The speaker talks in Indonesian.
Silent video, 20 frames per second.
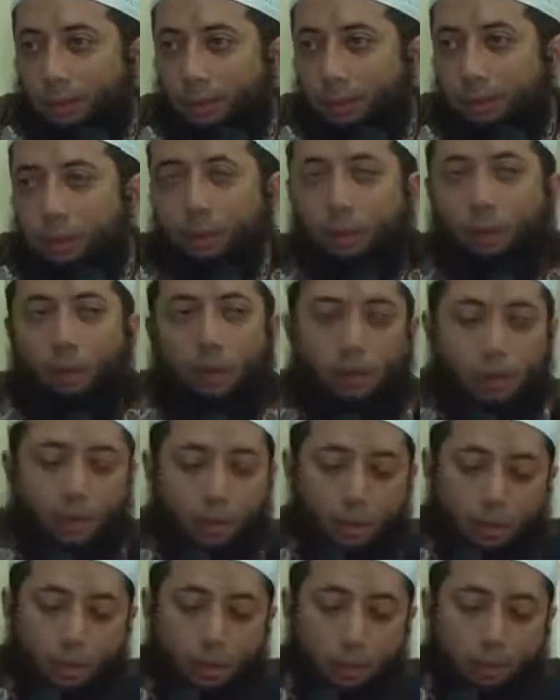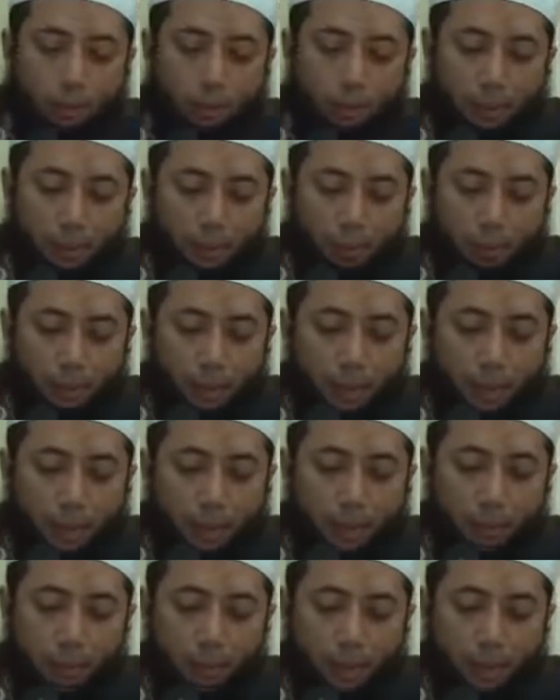Dan kalau ada yang di tempat-tempat
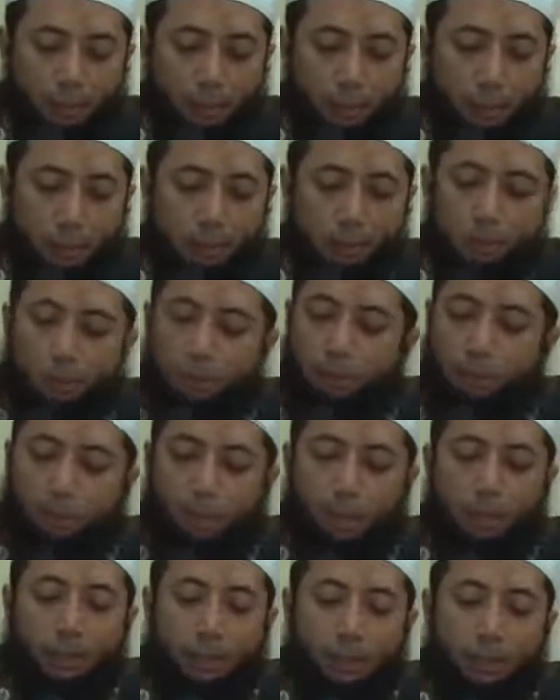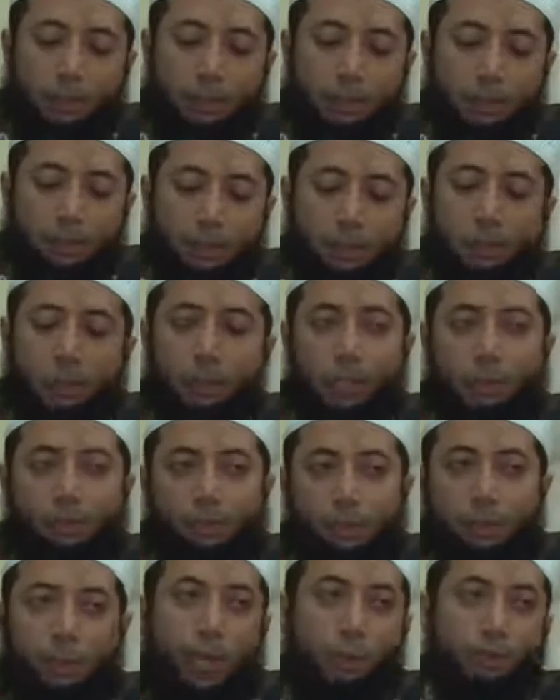lain yang masih bisa, pokoknya intinya masih bisa
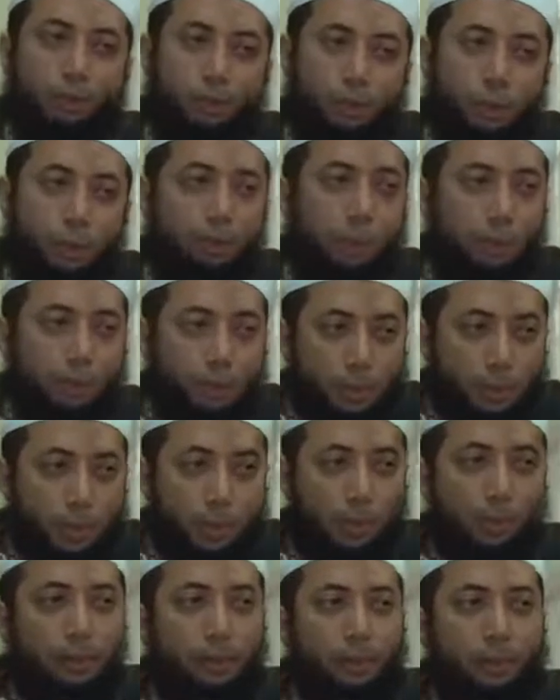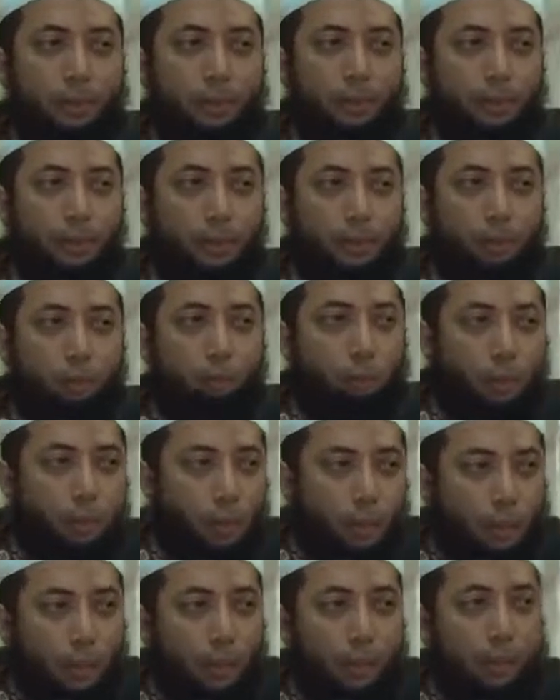dihapus, dihapus di website, di
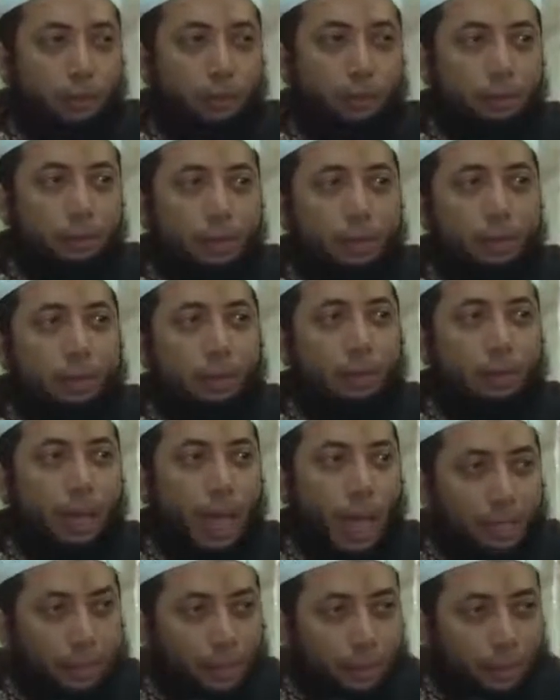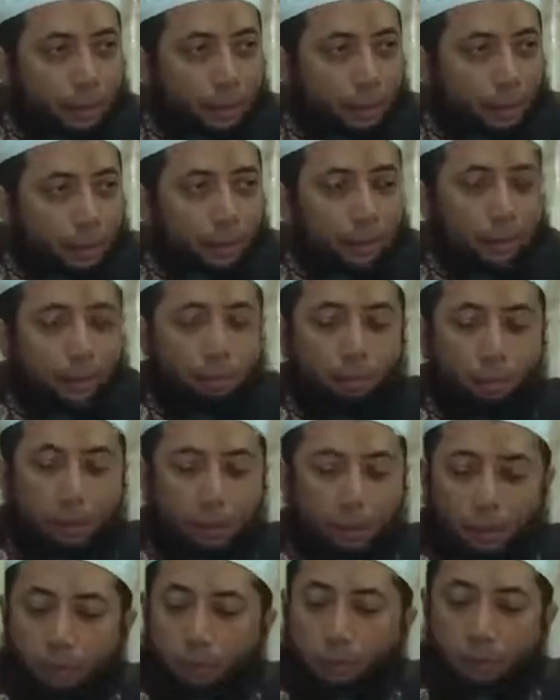tulisan, di aset yang
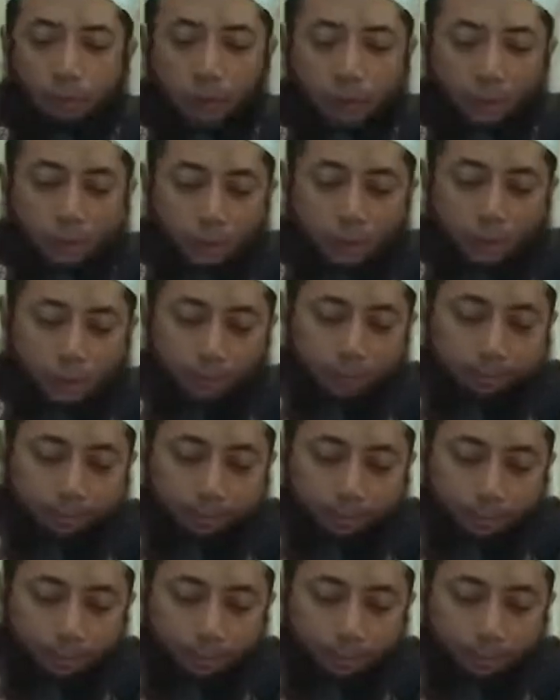disimpan atau apa saja.